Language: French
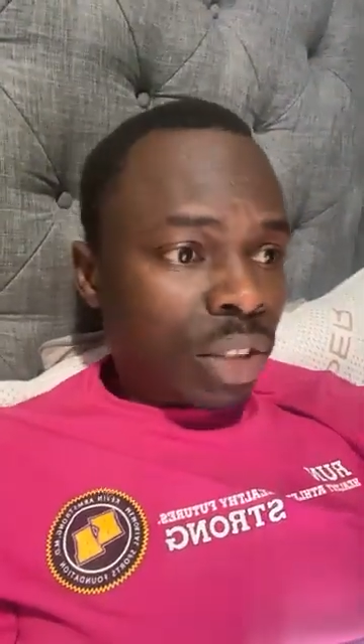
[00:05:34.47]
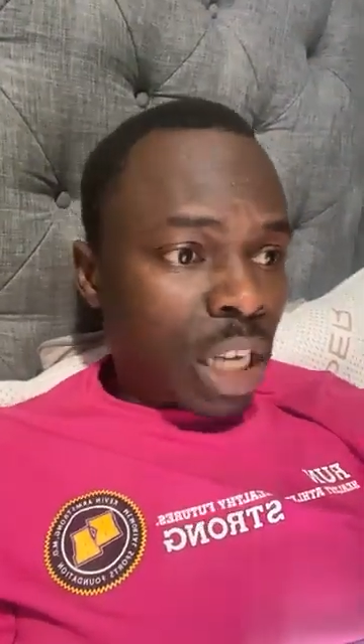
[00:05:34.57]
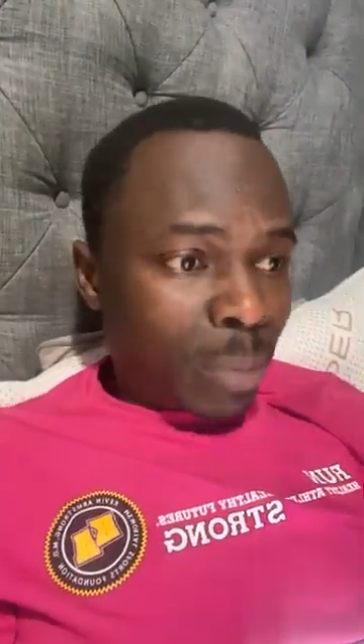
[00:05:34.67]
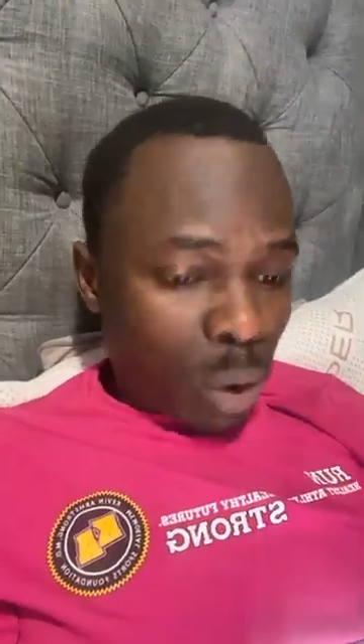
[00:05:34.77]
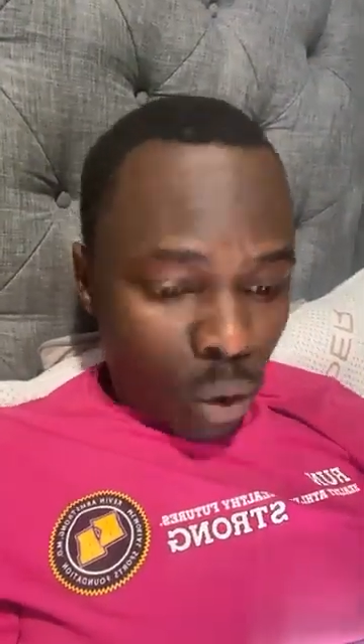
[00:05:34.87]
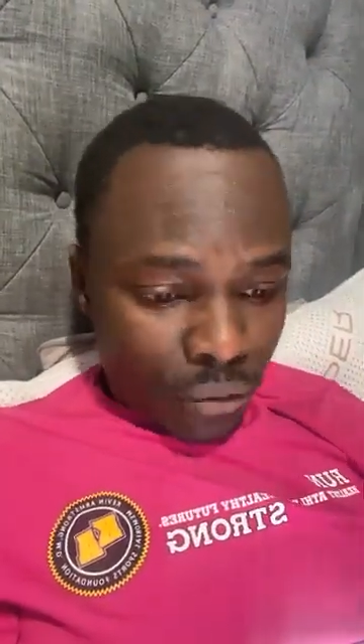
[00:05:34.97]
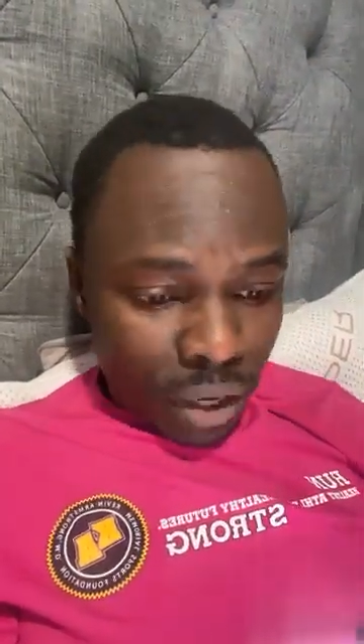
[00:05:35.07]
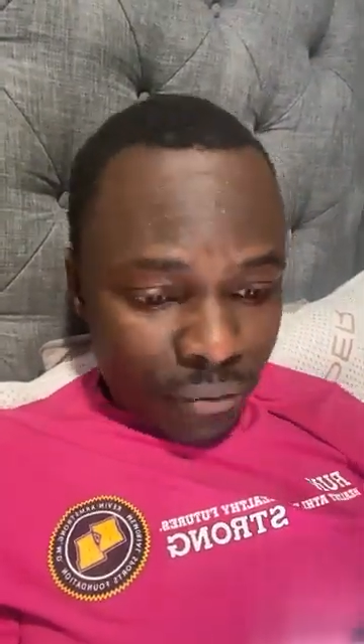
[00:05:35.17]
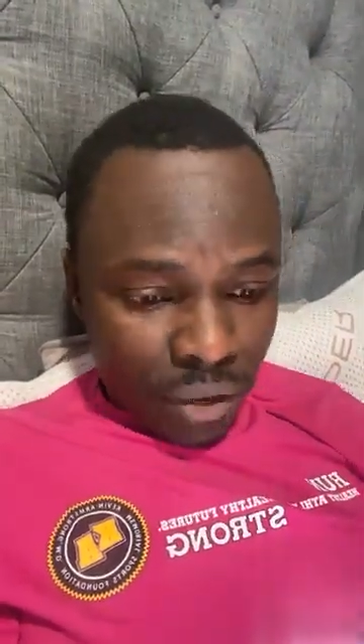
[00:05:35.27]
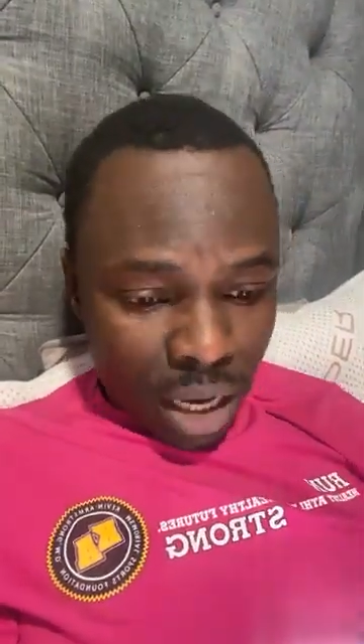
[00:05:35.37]
Je n'ai pas encore
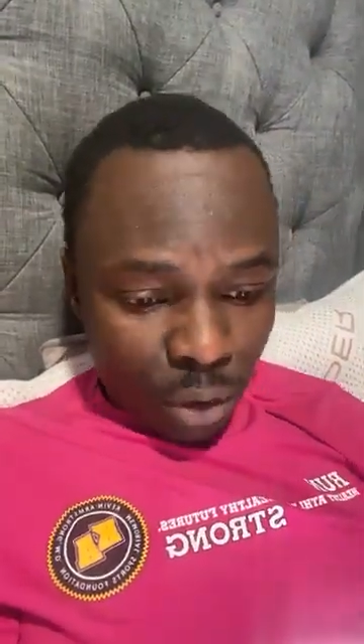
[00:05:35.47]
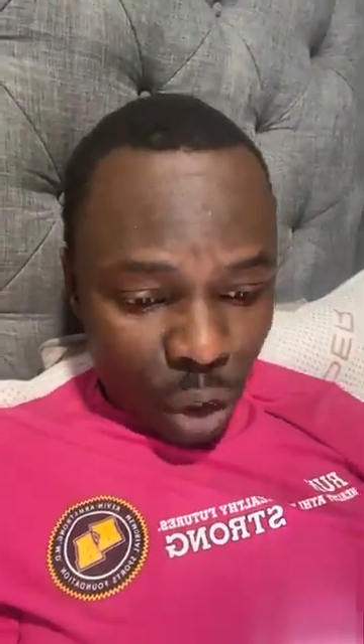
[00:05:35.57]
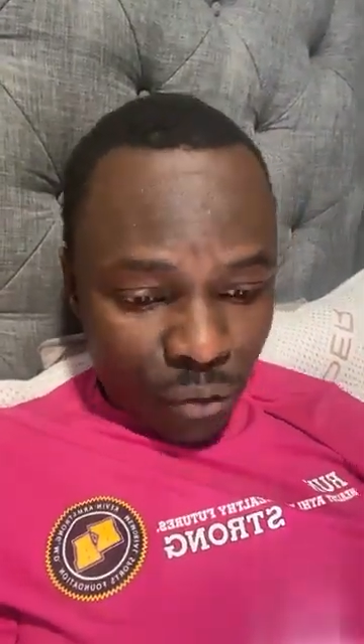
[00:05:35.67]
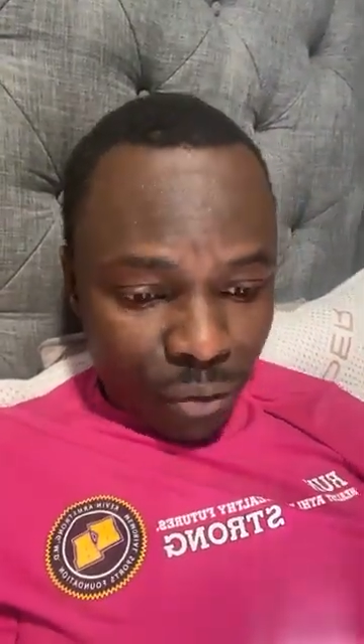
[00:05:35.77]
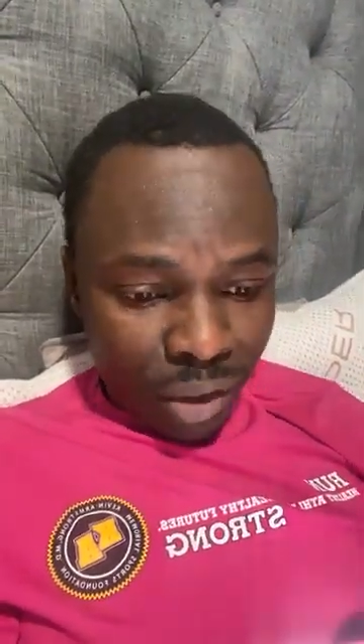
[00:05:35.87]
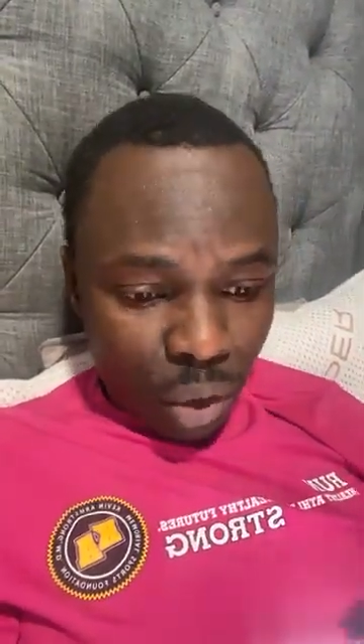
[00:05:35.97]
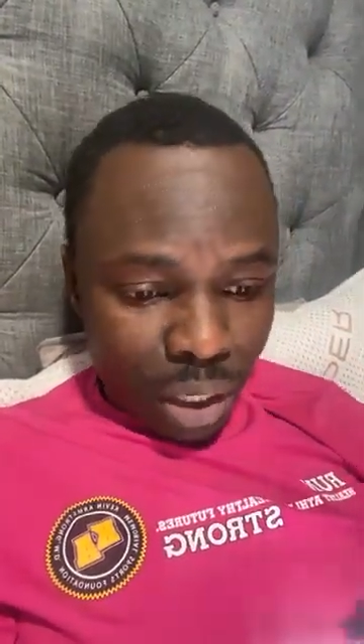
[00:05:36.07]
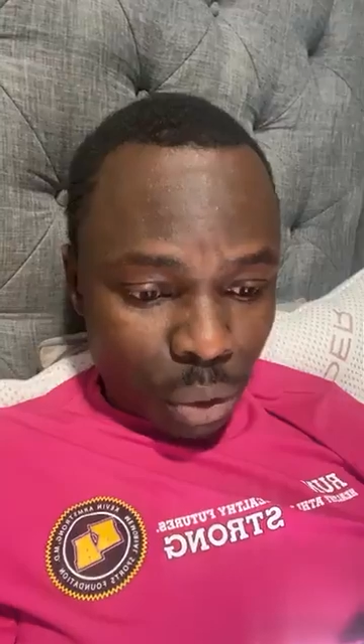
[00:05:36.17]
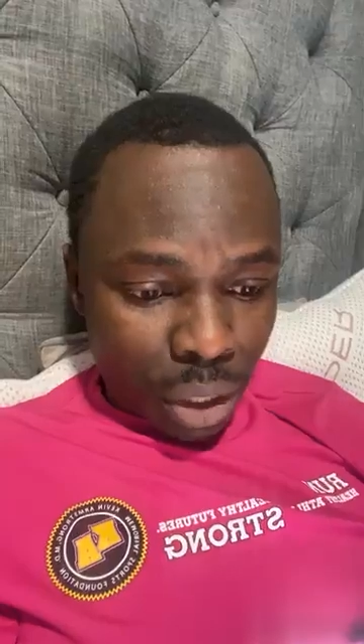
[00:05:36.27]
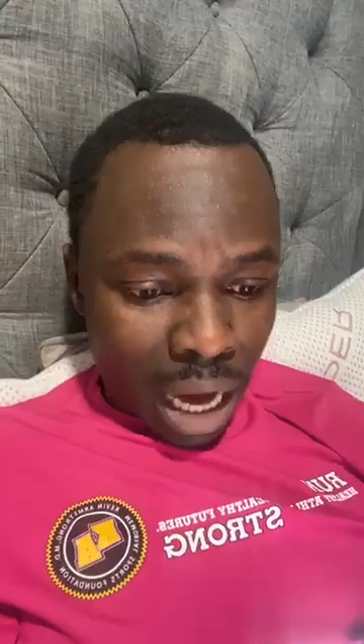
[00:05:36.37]
vérifié. Hein. Je vais vérifier
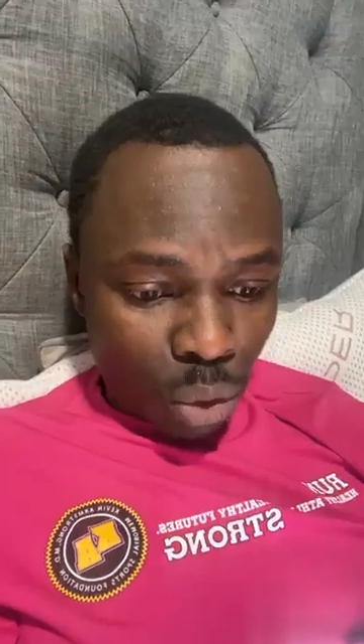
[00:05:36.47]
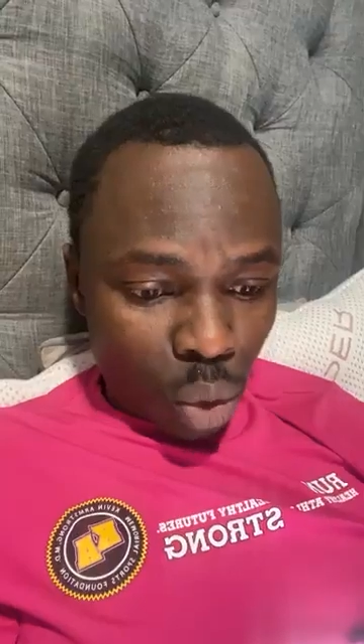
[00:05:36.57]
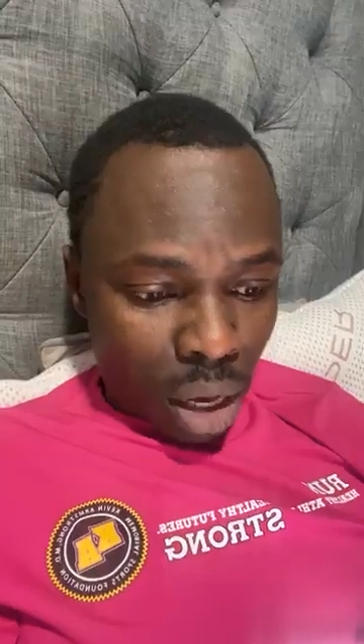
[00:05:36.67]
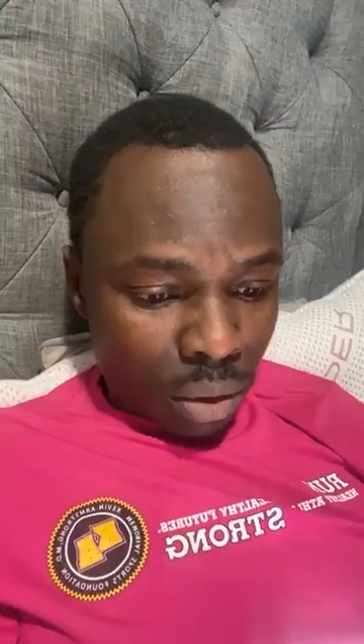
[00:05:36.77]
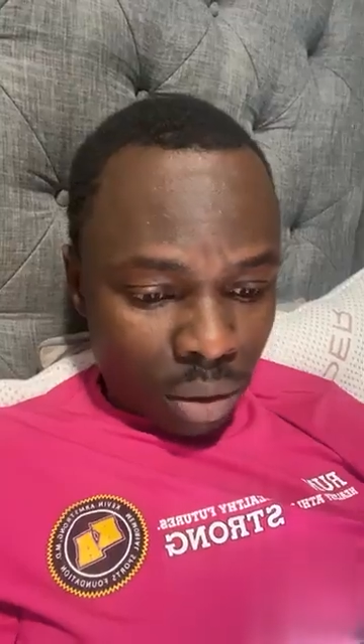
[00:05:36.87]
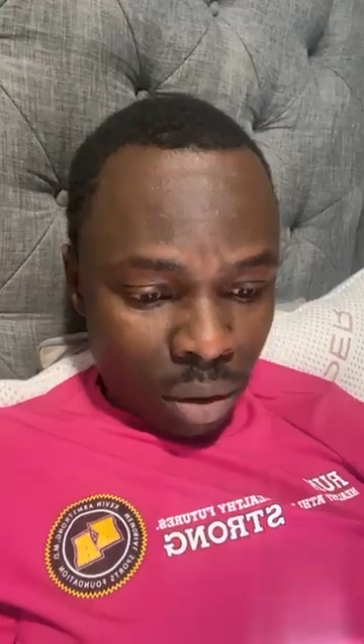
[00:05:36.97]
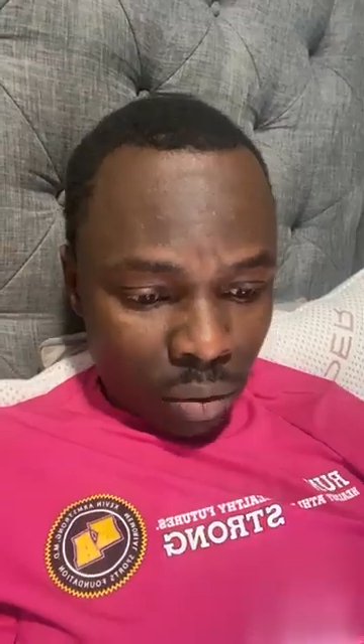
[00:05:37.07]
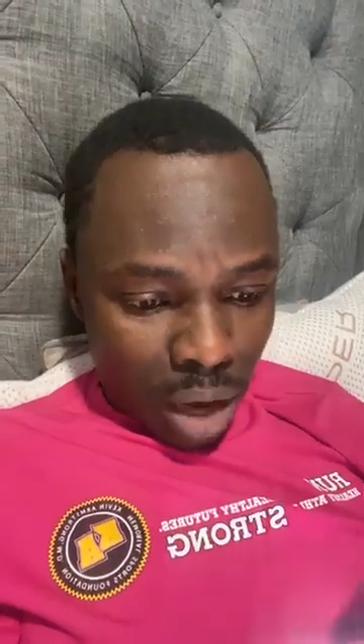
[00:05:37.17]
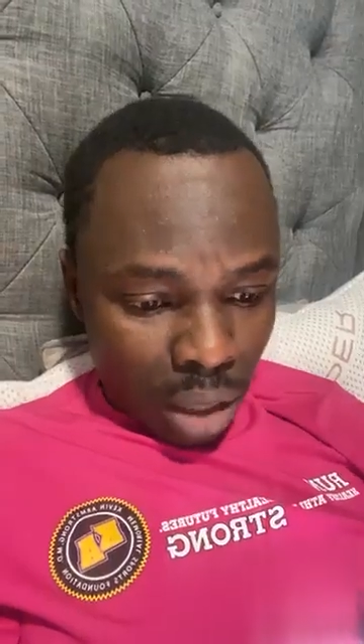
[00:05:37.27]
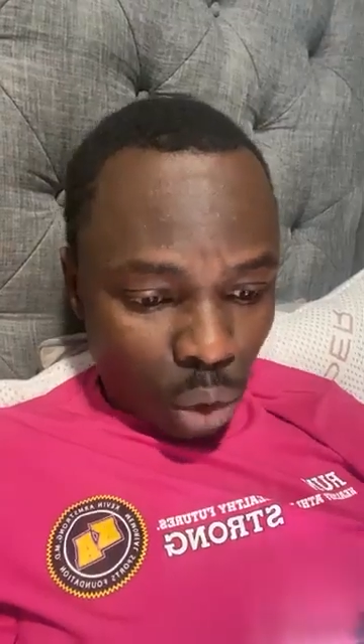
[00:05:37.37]
sur quelques canaux là.
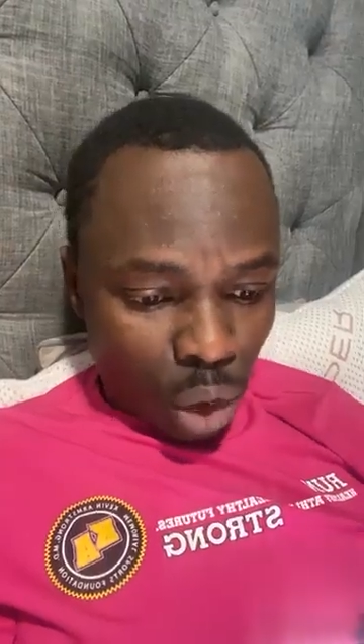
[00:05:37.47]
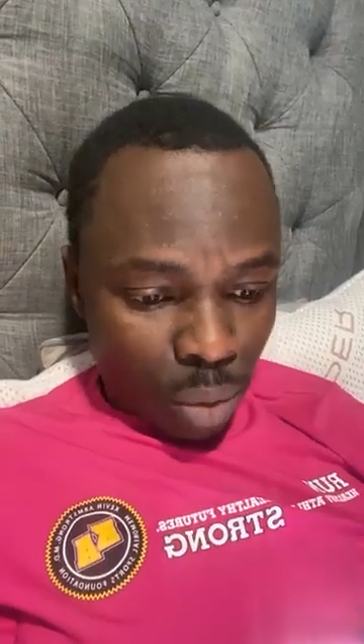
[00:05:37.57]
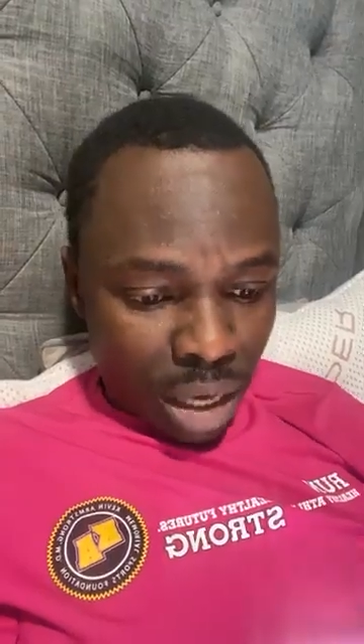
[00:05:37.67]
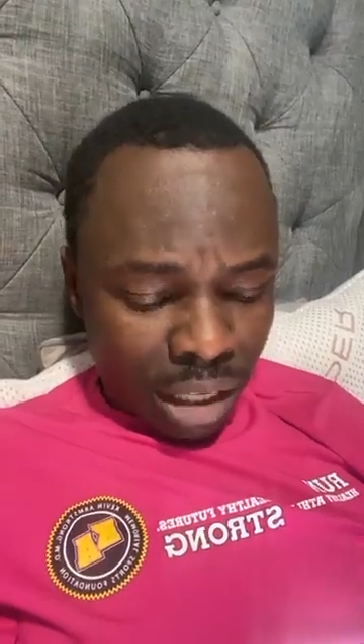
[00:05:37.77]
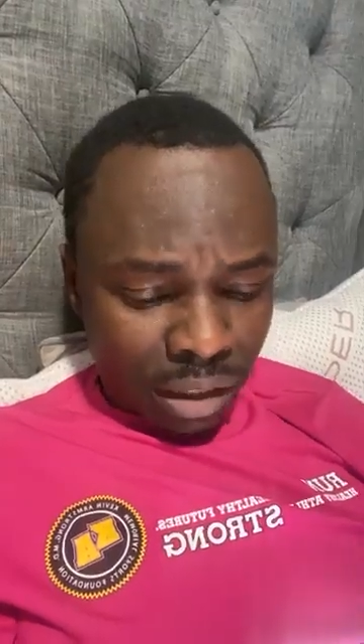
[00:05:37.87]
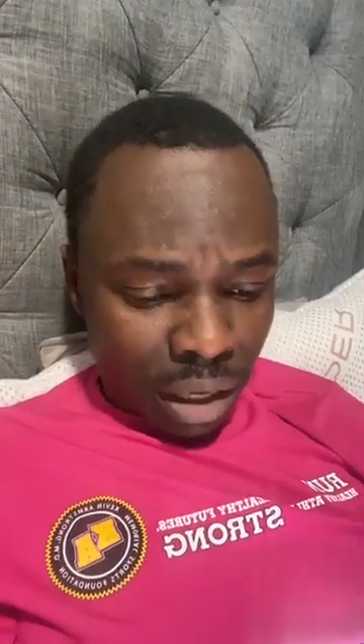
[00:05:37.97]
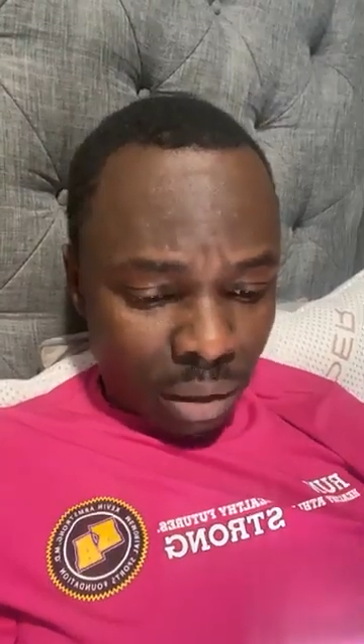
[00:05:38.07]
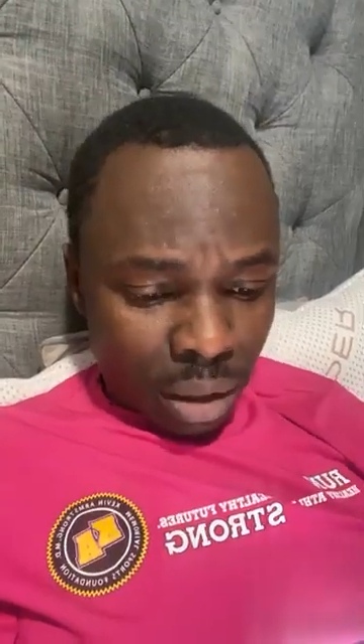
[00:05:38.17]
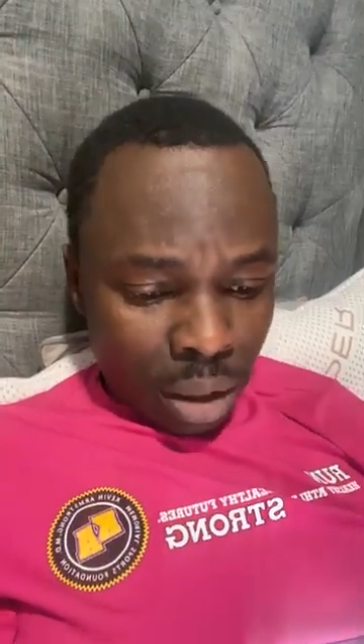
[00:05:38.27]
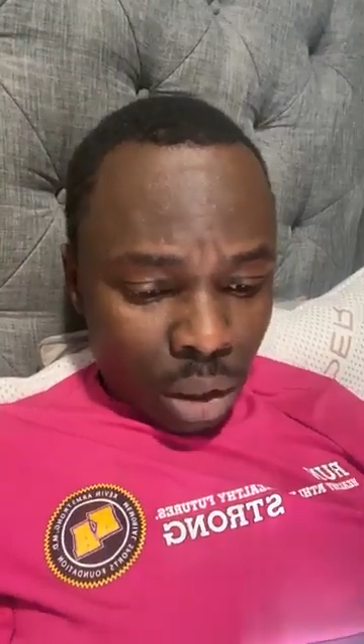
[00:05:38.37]
Voilà, donnez-moi un instant.